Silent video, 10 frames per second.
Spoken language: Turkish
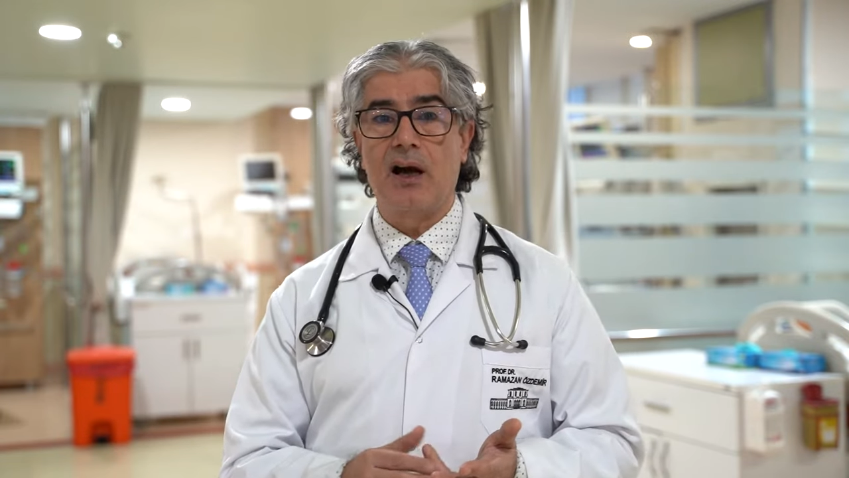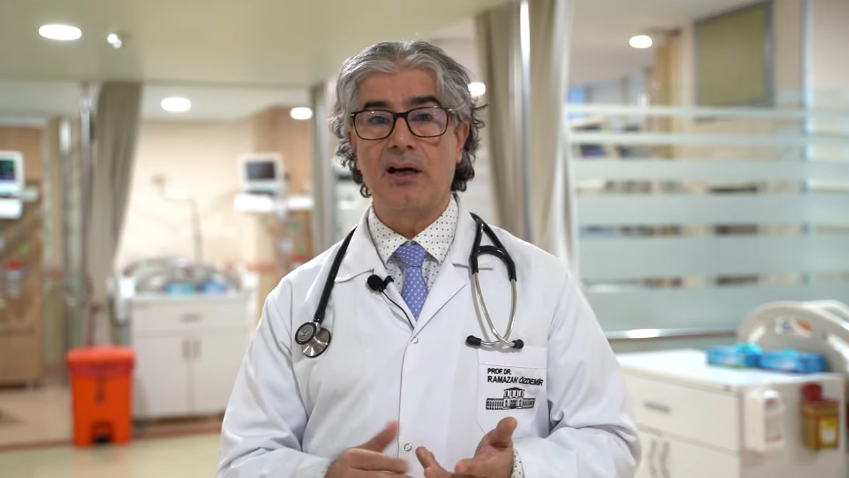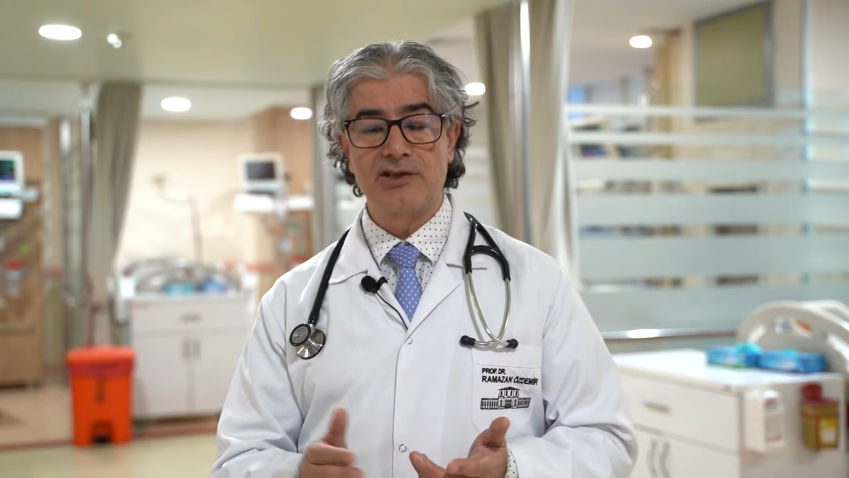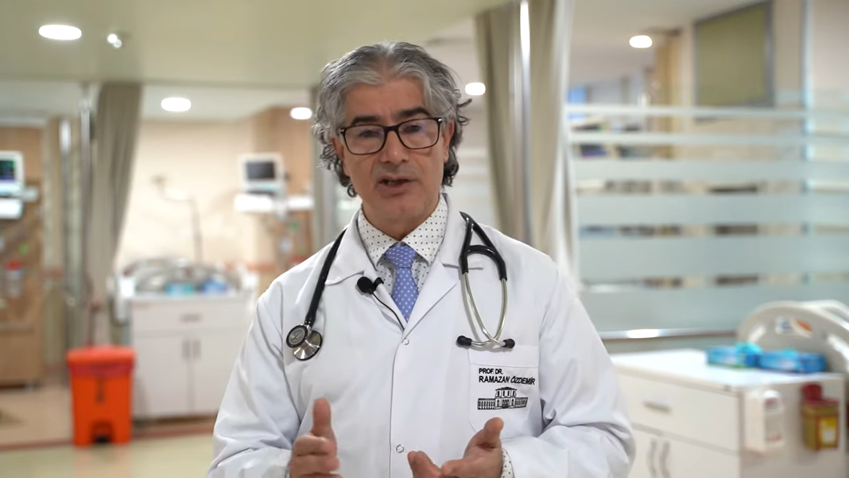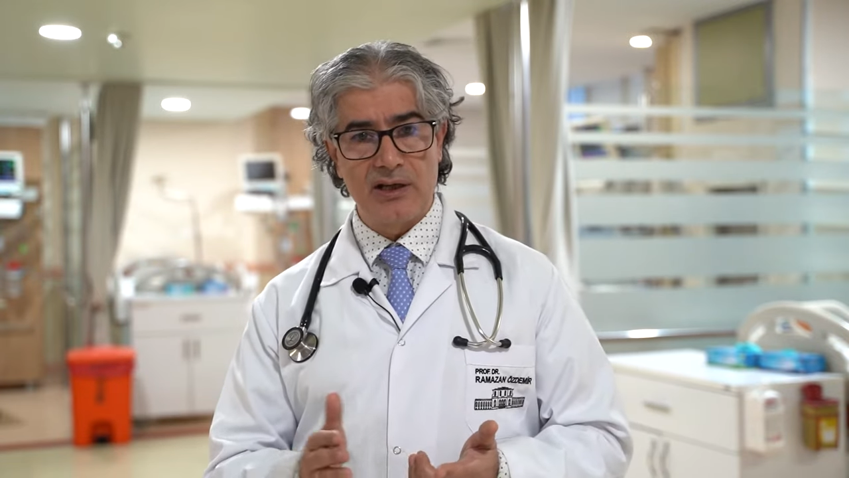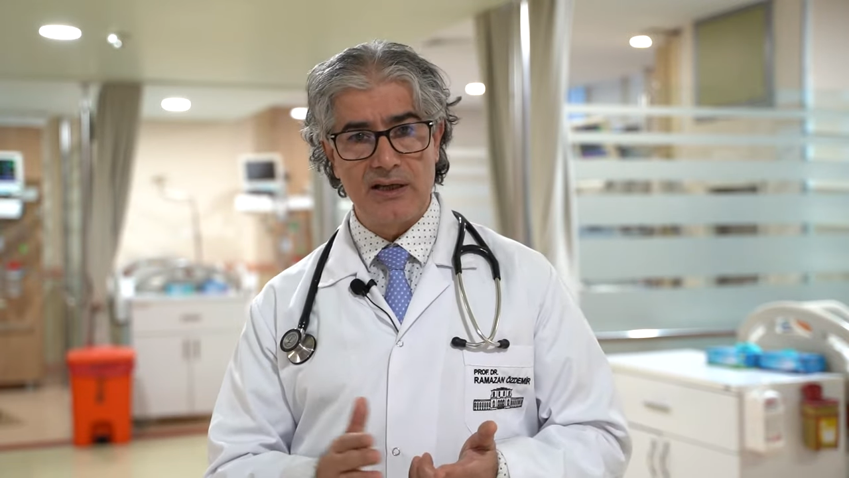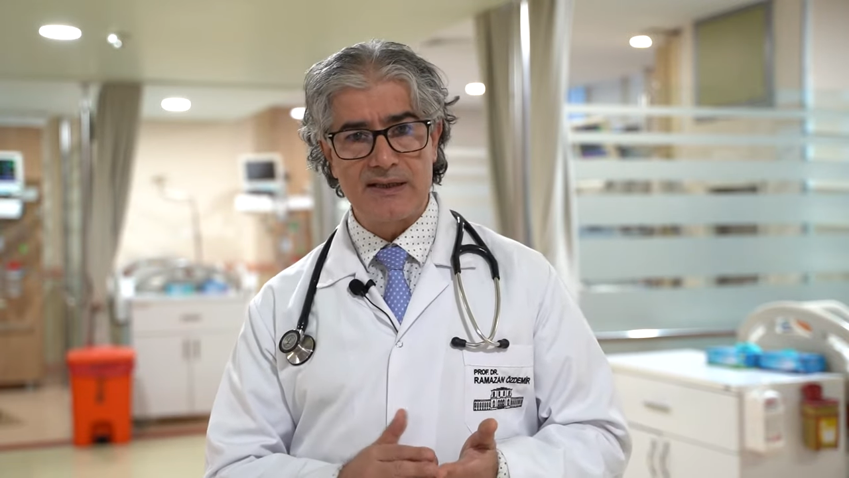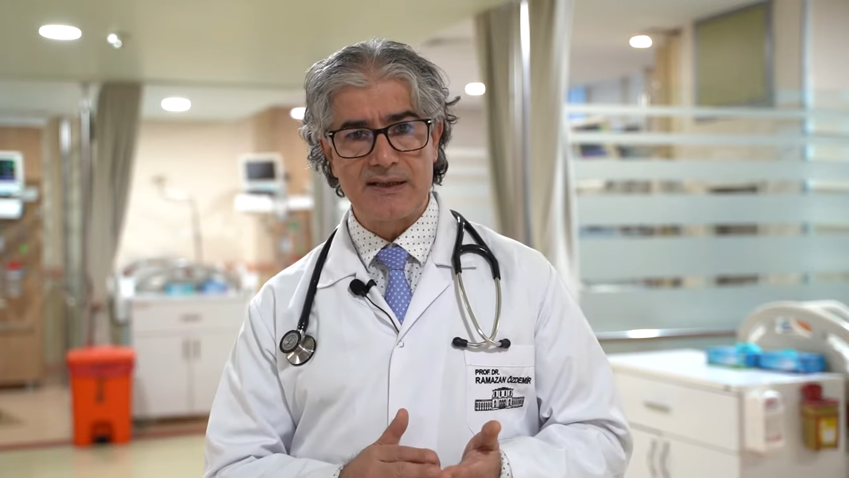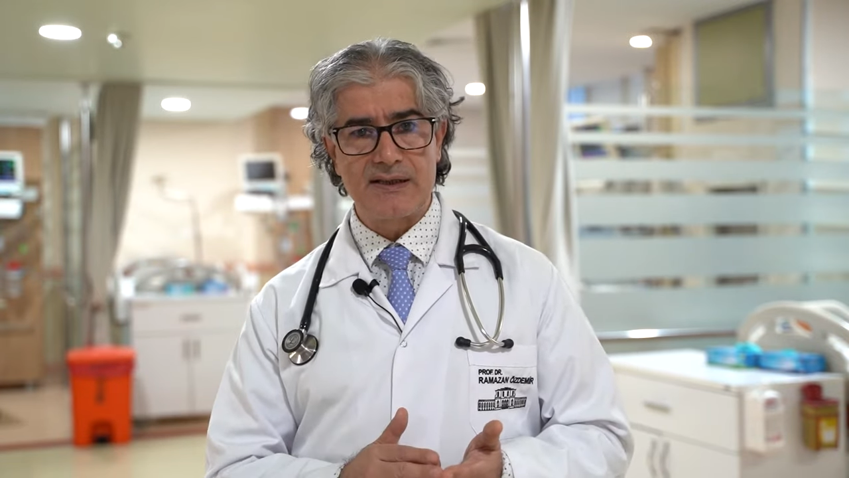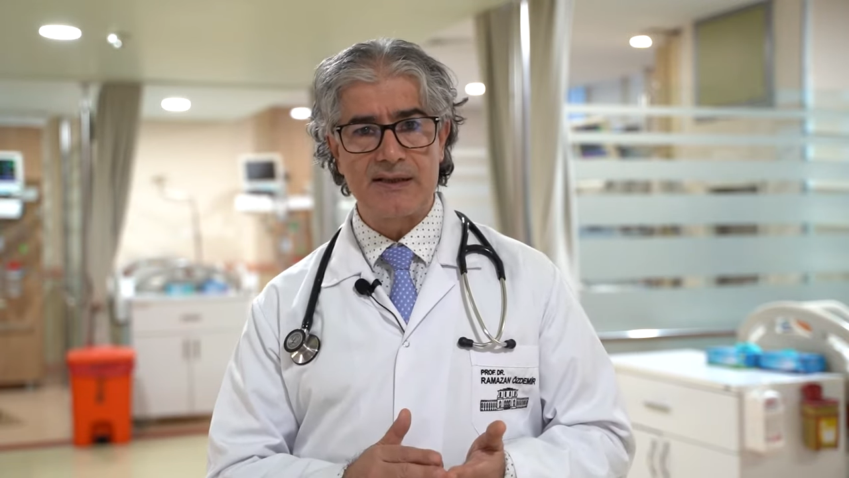akciğer
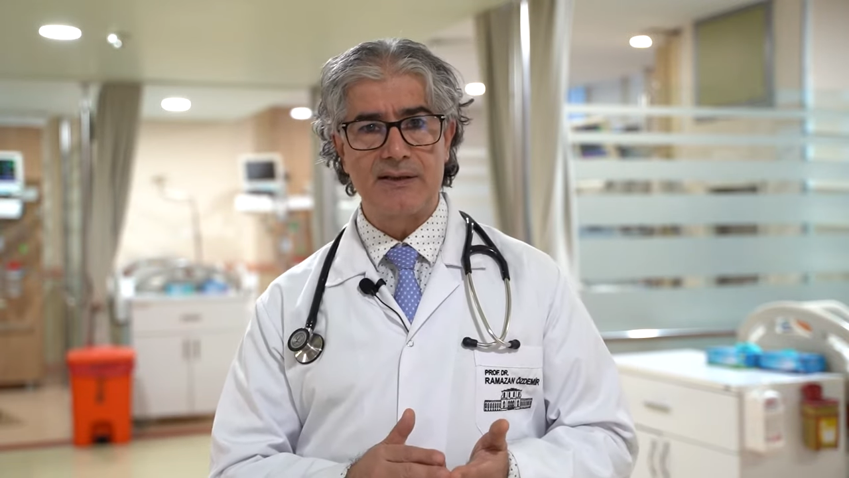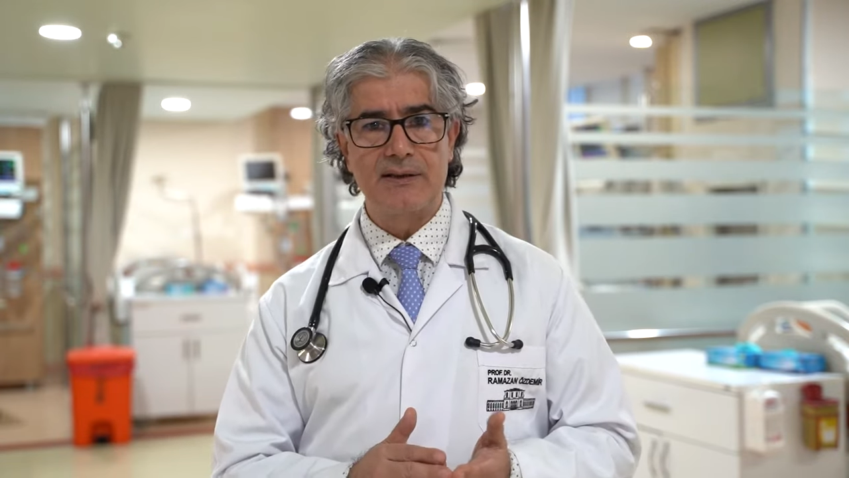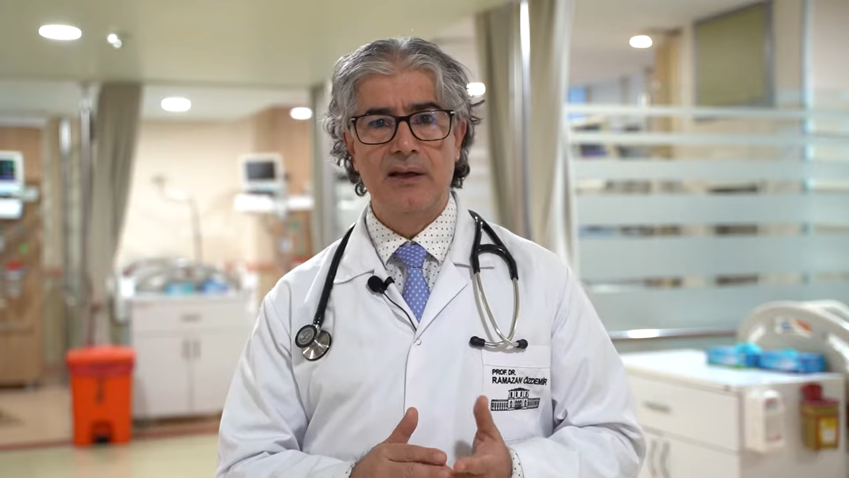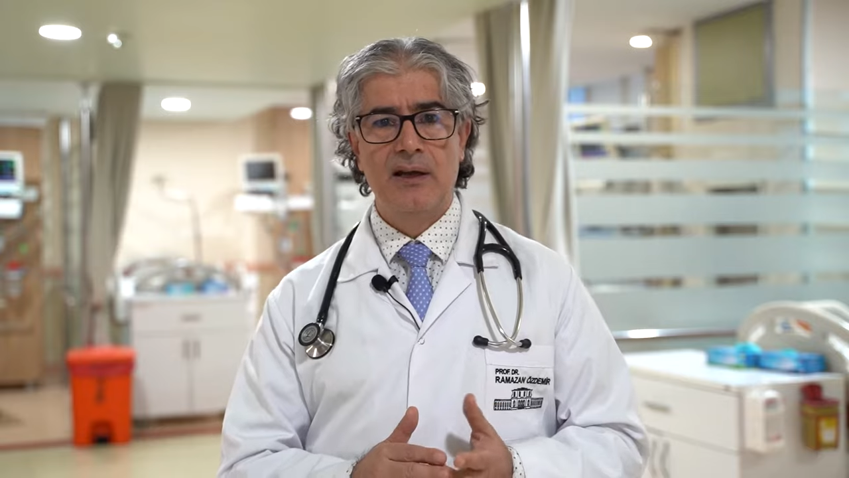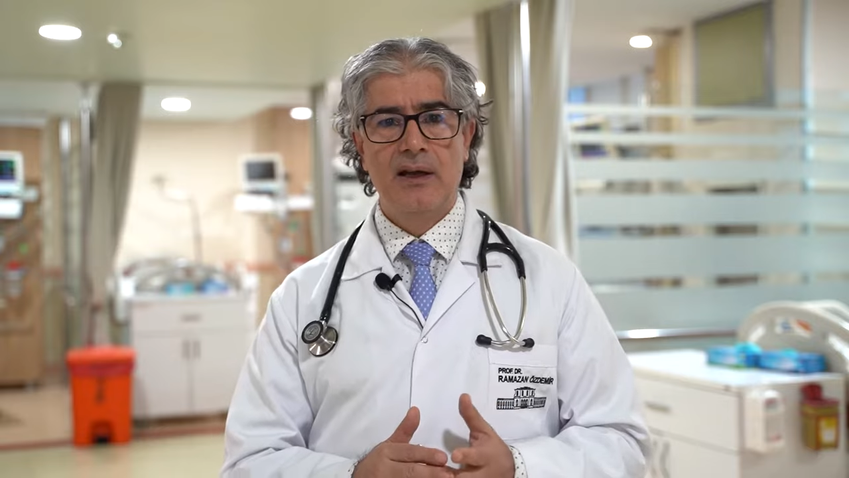hastası